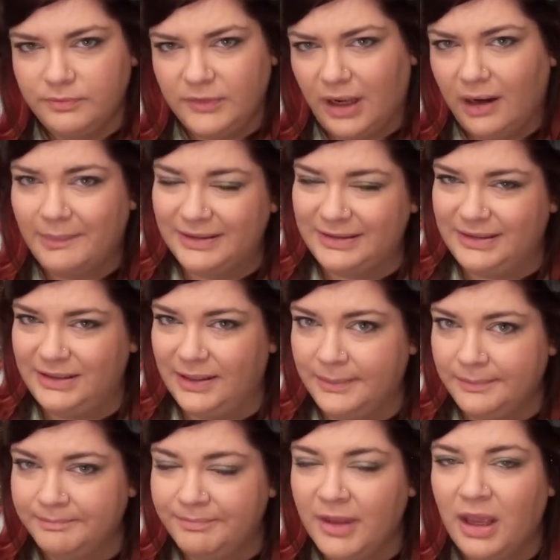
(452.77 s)
alla mattina
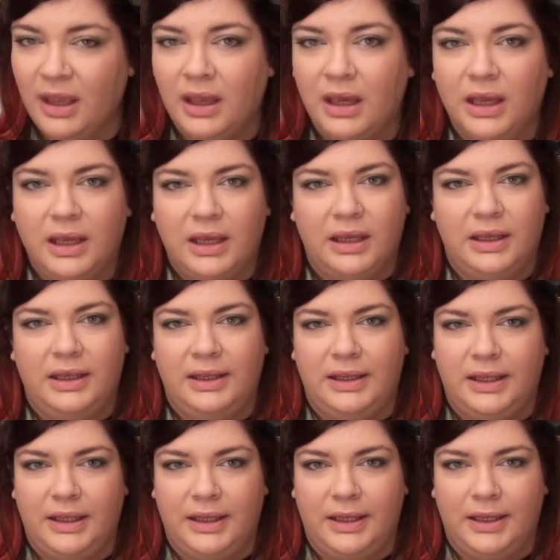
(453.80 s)

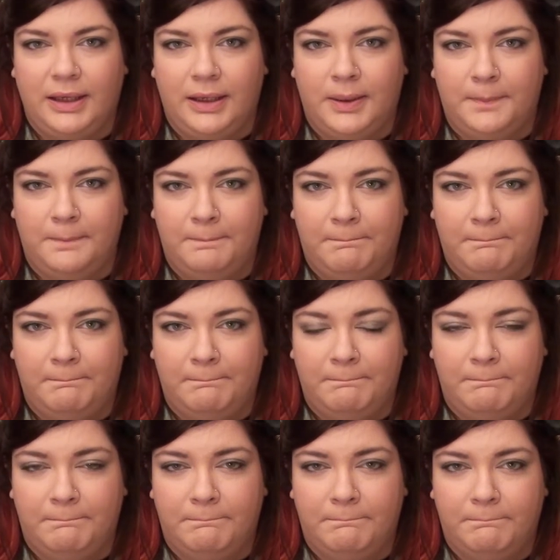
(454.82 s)
e ehm,